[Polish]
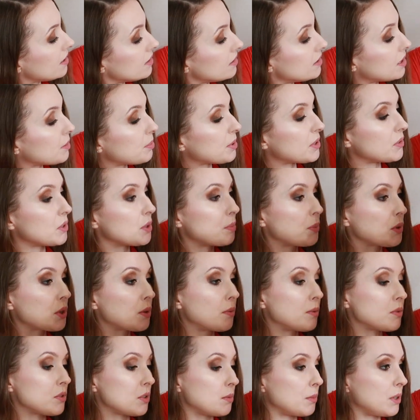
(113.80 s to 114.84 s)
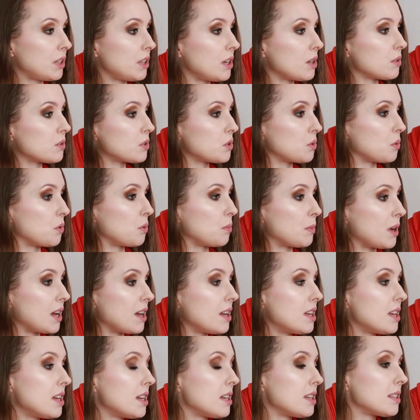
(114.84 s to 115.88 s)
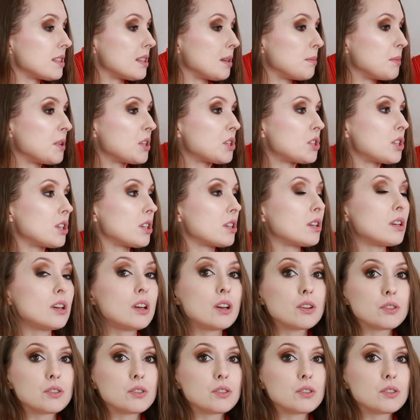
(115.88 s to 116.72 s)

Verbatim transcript: ale naprawdę podoba mi się ten materiał, z tyłu ma zameczek,